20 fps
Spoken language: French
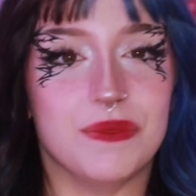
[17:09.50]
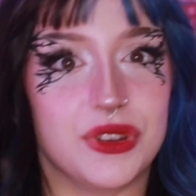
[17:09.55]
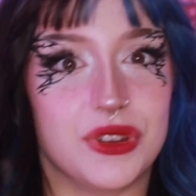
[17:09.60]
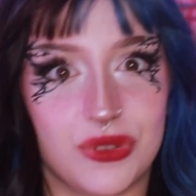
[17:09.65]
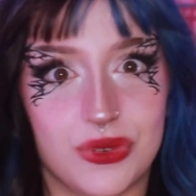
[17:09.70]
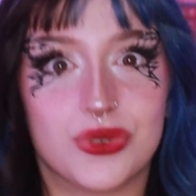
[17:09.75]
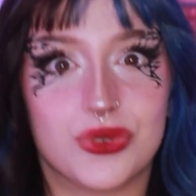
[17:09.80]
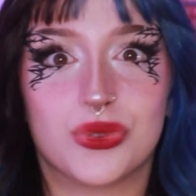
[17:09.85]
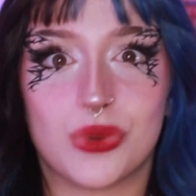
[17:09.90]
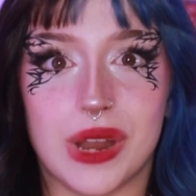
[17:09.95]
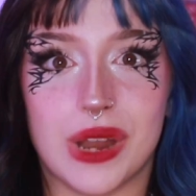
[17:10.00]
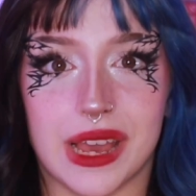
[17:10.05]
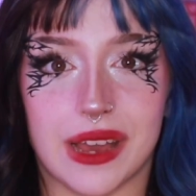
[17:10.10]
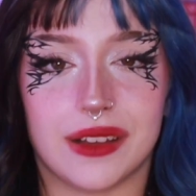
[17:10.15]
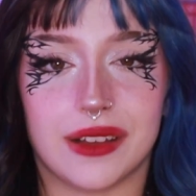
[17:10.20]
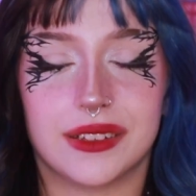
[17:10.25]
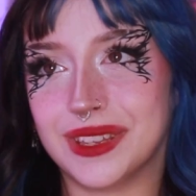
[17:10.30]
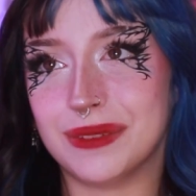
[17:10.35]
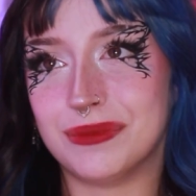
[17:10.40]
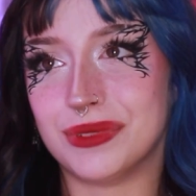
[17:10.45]
mais je le
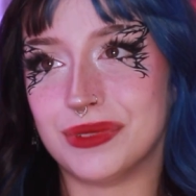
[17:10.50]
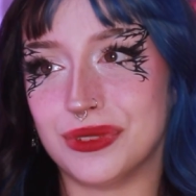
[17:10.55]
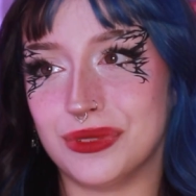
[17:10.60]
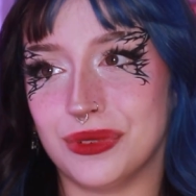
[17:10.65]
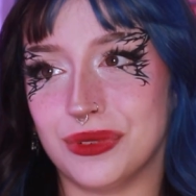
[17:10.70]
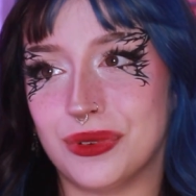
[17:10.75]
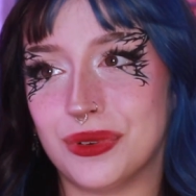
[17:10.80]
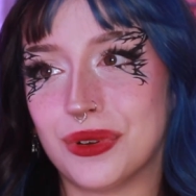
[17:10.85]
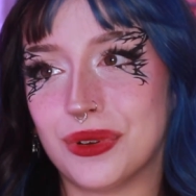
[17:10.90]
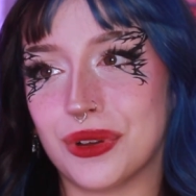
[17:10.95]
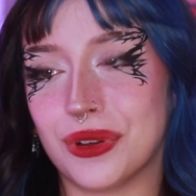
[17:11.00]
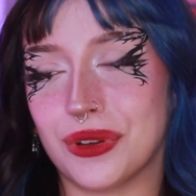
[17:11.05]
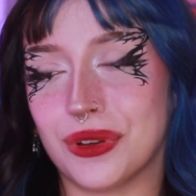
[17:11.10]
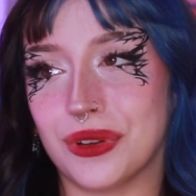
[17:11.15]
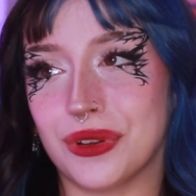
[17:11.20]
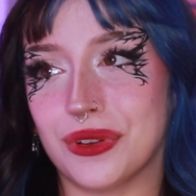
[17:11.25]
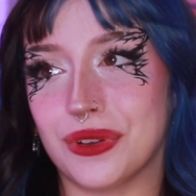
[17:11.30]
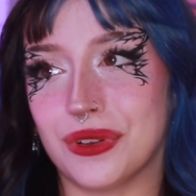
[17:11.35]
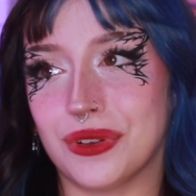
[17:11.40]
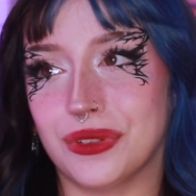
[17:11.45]
tolère. Et puis du coup,
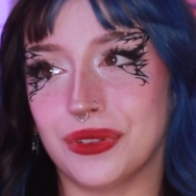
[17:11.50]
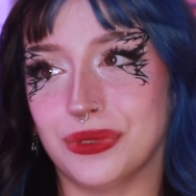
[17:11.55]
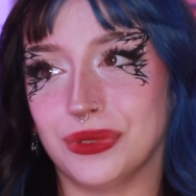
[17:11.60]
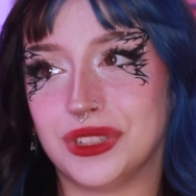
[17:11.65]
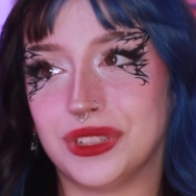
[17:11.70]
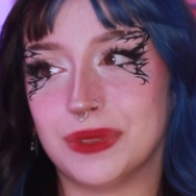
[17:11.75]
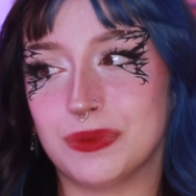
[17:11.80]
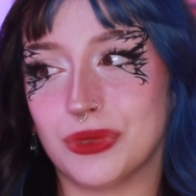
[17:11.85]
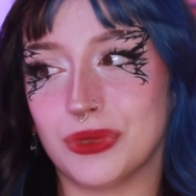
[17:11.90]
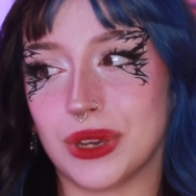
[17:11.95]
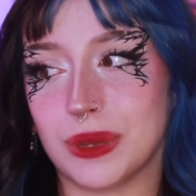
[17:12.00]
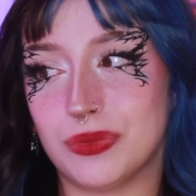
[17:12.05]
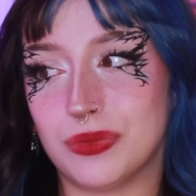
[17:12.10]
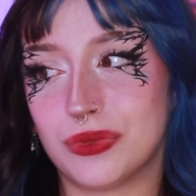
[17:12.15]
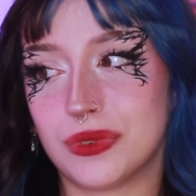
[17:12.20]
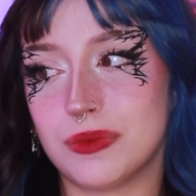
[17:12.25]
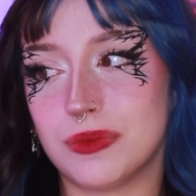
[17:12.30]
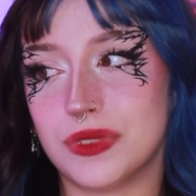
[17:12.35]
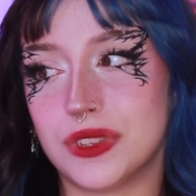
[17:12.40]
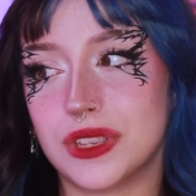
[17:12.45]
euh, donc il me
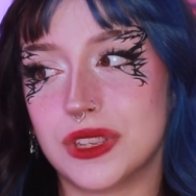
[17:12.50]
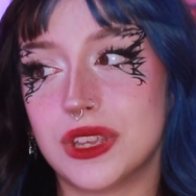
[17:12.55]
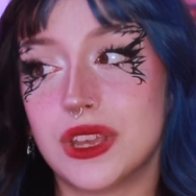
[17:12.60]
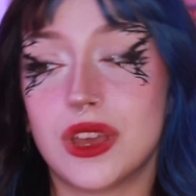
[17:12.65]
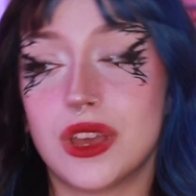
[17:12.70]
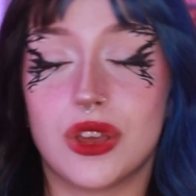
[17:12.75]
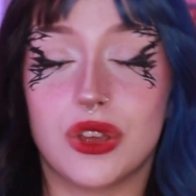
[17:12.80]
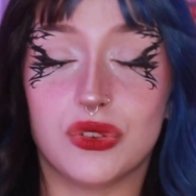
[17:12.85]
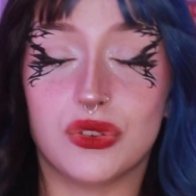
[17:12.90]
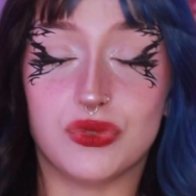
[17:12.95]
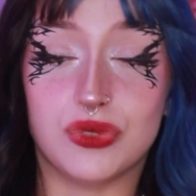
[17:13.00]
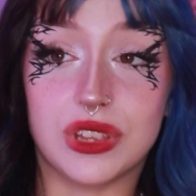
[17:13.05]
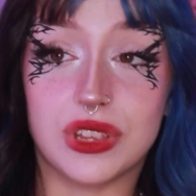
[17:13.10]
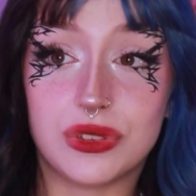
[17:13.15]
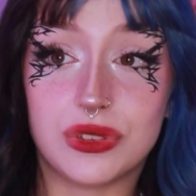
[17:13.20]
répond, il me dit je suis